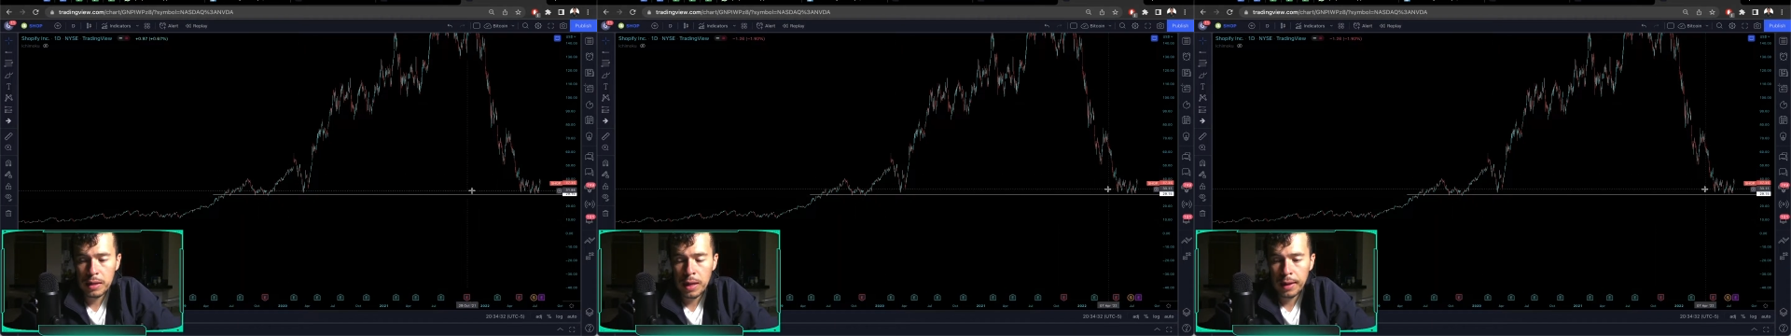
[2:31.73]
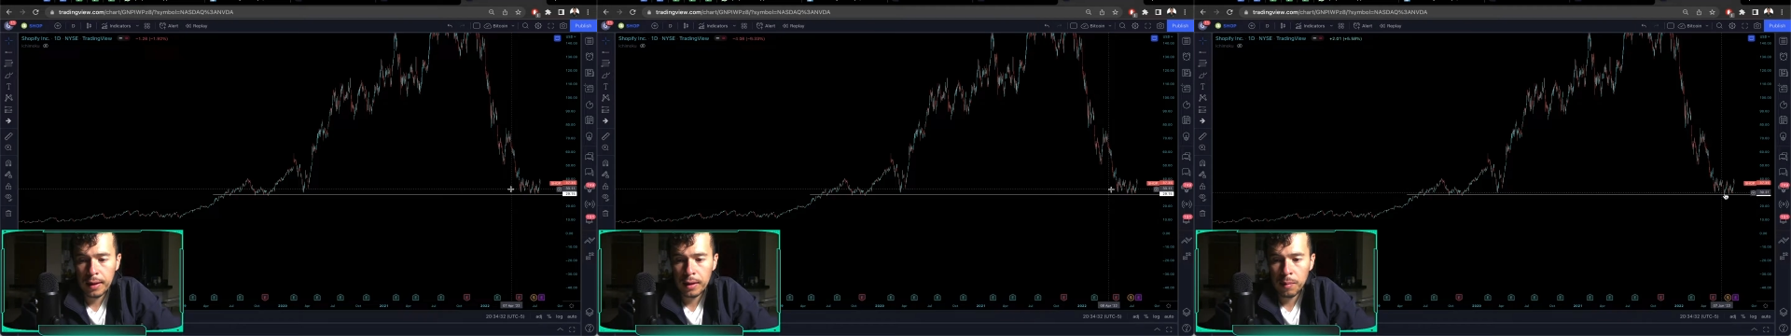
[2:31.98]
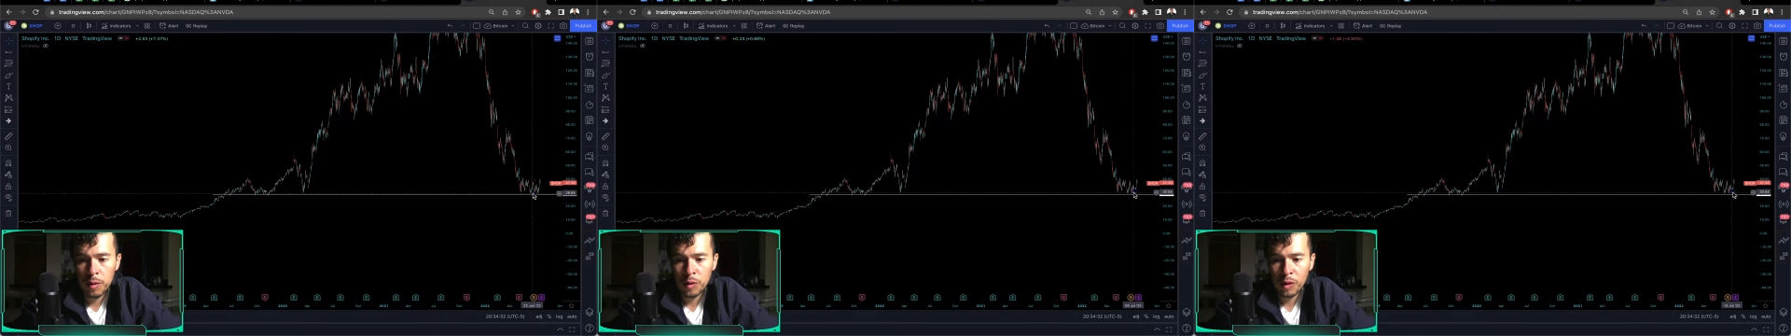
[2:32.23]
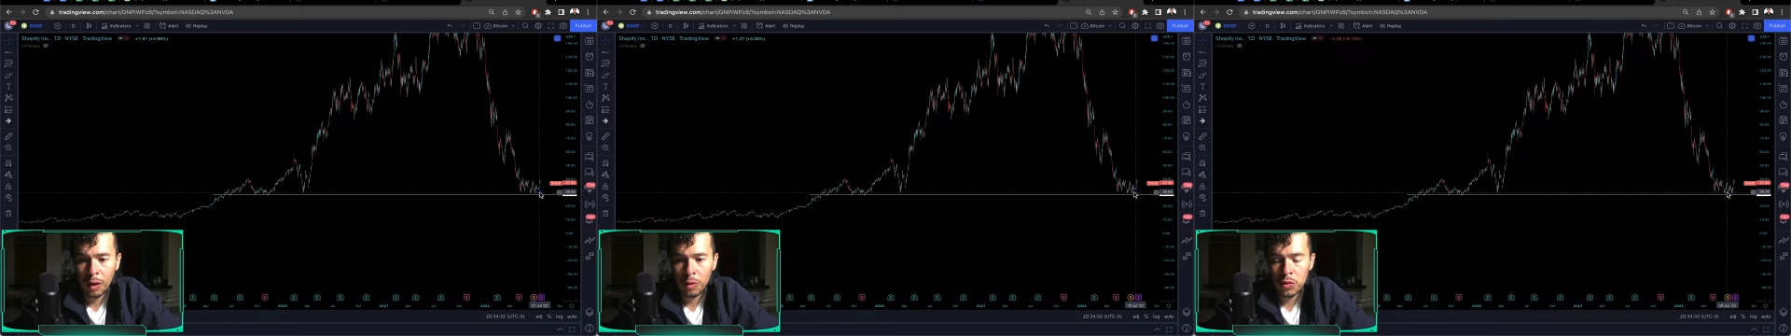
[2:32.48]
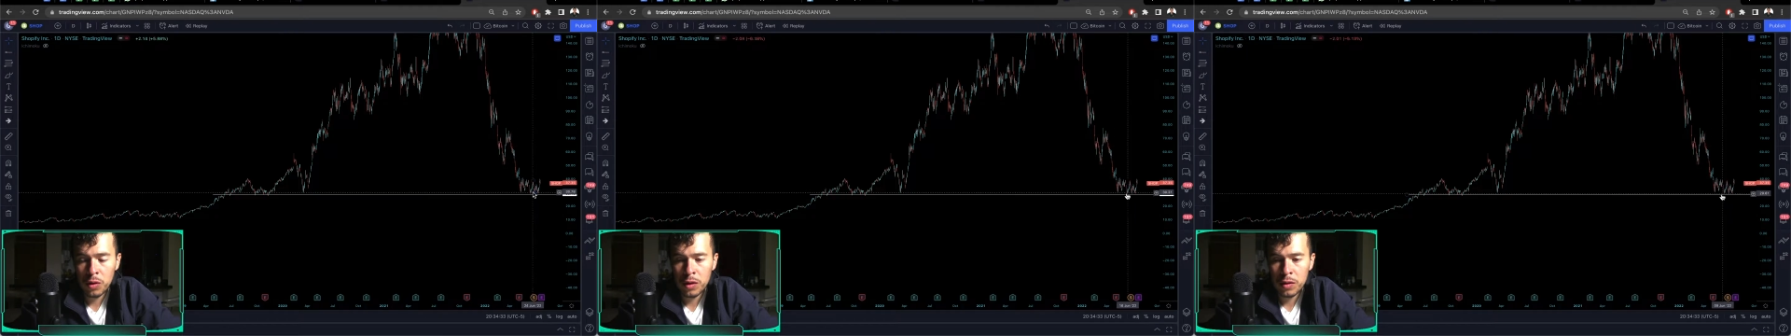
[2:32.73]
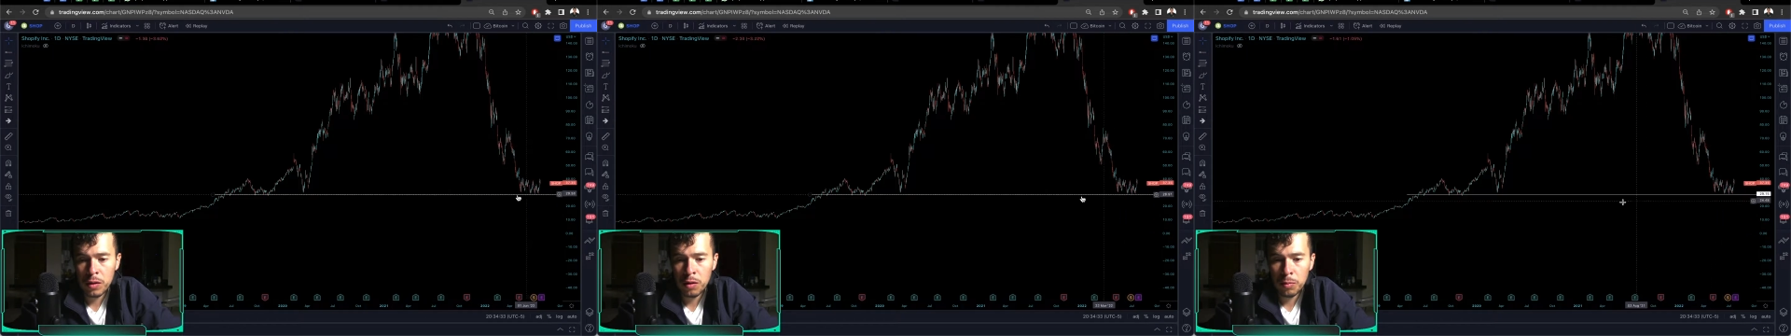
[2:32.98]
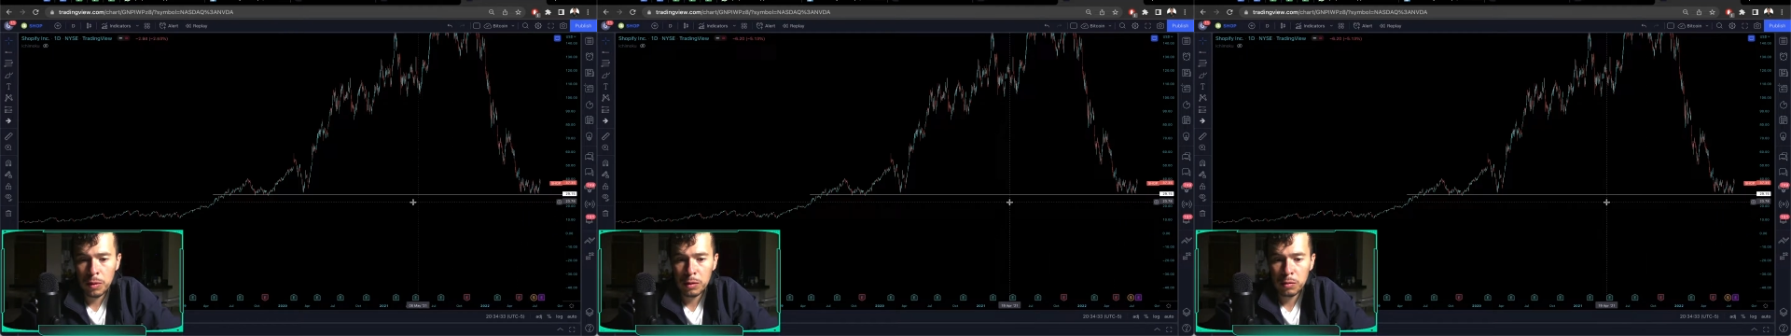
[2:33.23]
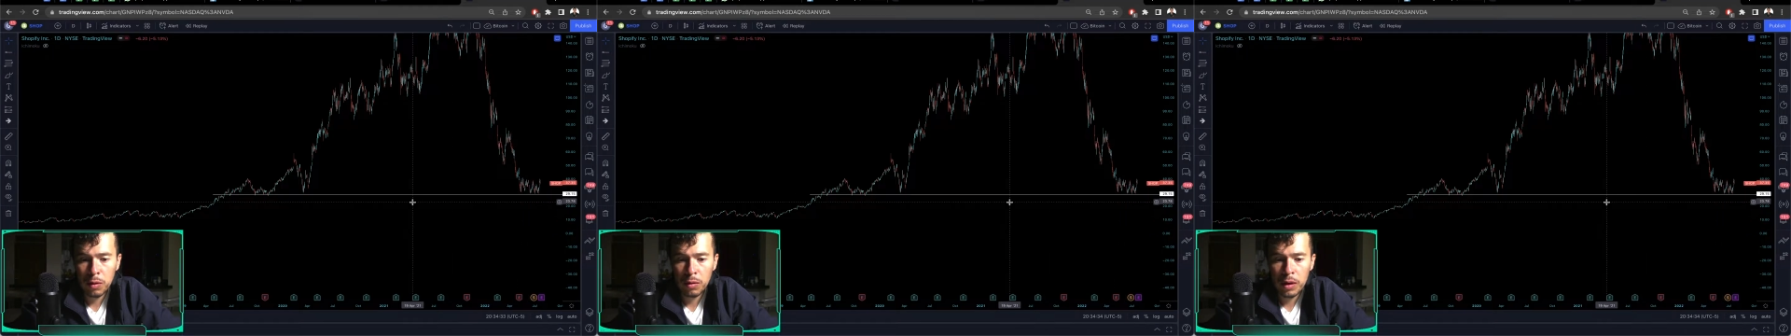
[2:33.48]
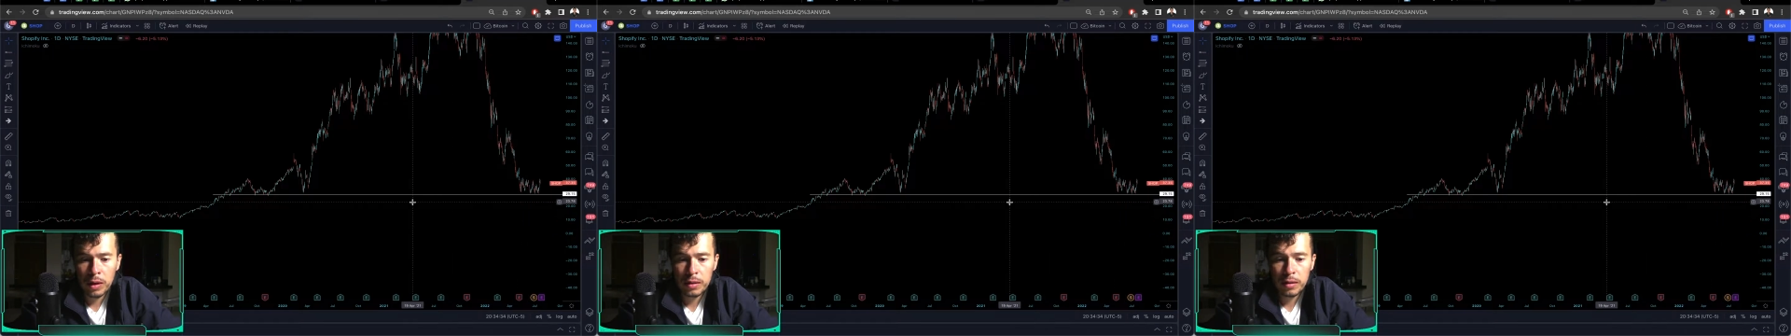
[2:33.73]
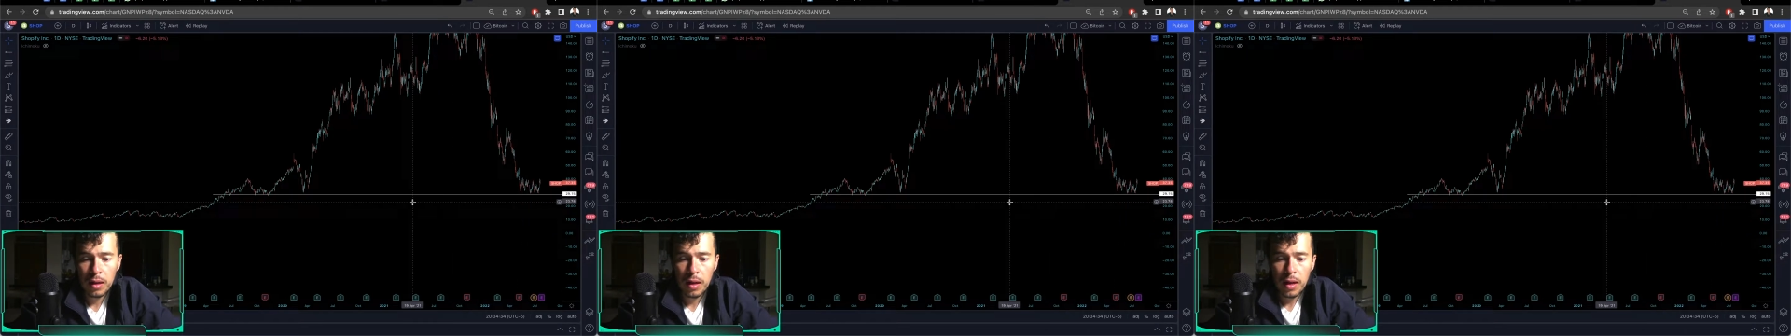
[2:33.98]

y aquí también una consolidación en los 29 dólares.